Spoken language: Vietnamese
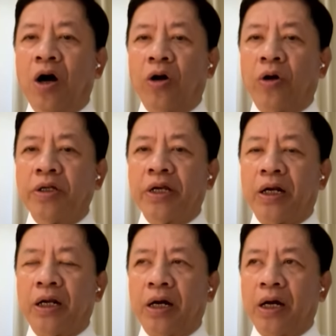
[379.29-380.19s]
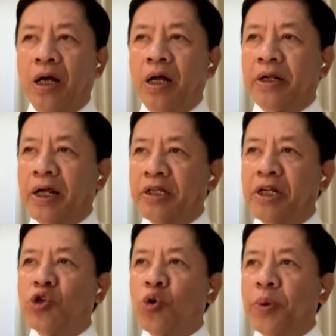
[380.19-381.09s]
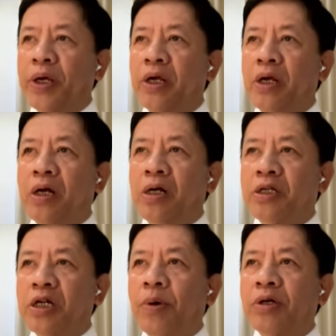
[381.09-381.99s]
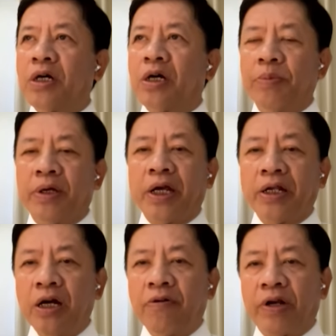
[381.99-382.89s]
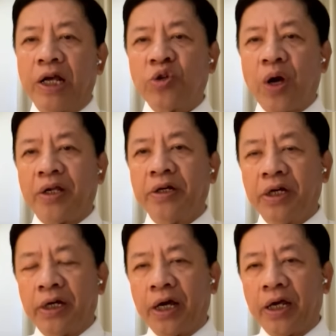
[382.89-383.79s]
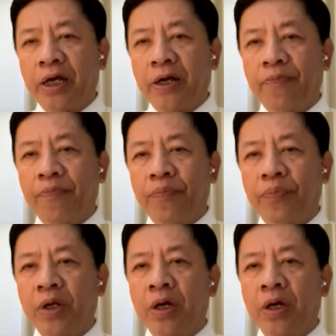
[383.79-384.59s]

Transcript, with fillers: họ nói rằng là nền dân chủ Mỹ chưa bao giờ bị thách thức và đe dọa như hiện nay. Ừ.